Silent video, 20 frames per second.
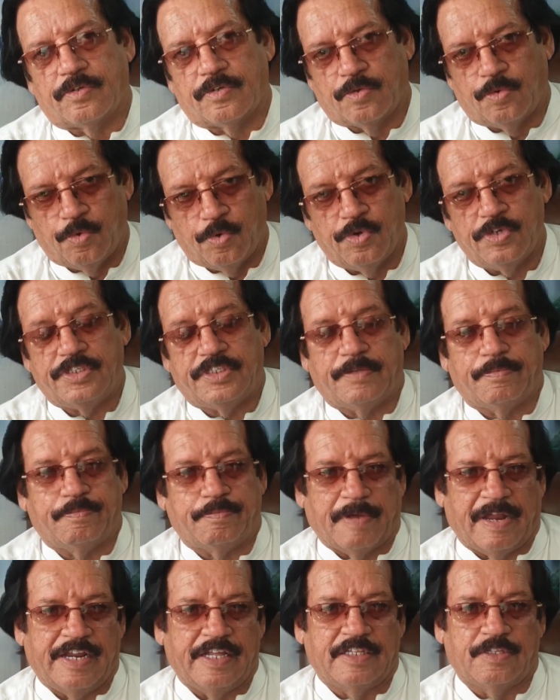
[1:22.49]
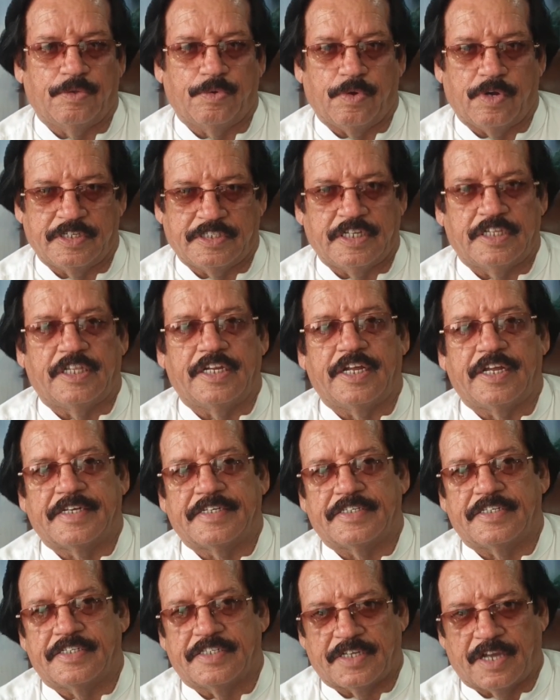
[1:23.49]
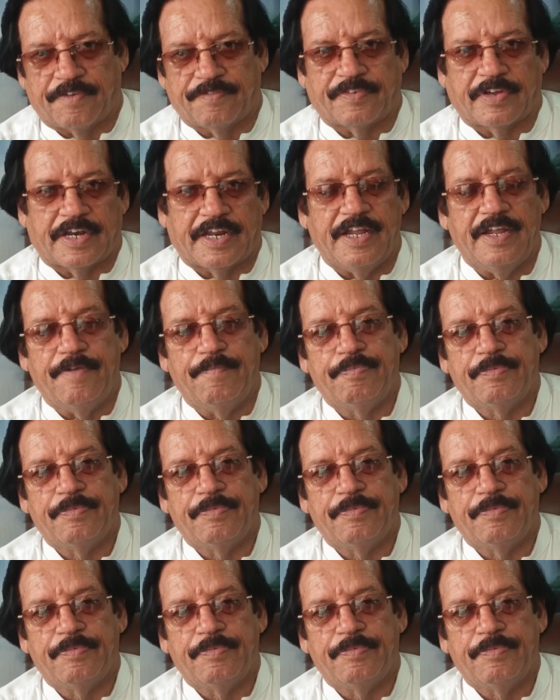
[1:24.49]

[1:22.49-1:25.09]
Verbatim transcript: गोश्त पहले तो अच्छे तरीके से साफ़ करें